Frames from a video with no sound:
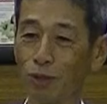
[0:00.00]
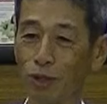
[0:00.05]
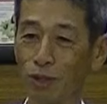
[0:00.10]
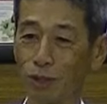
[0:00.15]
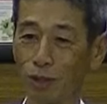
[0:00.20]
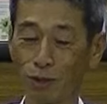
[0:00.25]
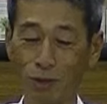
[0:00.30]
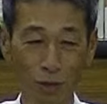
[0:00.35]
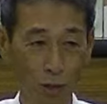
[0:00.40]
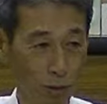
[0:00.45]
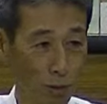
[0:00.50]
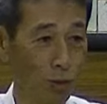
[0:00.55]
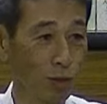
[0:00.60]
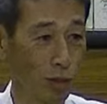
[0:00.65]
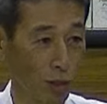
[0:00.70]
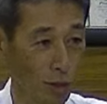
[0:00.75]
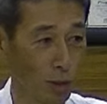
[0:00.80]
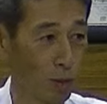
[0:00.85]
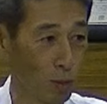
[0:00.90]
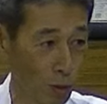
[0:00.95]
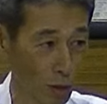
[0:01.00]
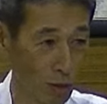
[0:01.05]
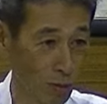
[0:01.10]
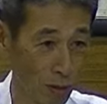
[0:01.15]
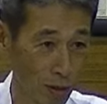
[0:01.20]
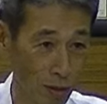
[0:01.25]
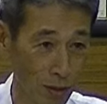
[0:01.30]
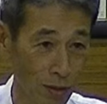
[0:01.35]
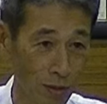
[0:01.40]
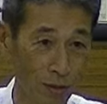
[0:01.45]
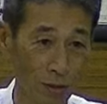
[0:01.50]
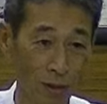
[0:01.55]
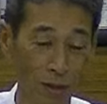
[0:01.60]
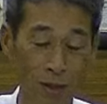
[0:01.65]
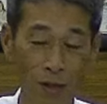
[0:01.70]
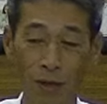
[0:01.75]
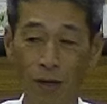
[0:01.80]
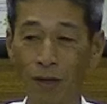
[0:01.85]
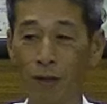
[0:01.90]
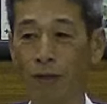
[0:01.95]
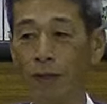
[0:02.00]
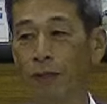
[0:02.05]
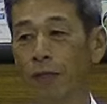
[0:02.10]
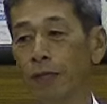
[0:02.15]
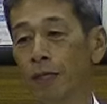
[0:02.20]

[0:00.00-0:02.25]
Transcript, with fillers: だったら草取りやった方がいいわけですから、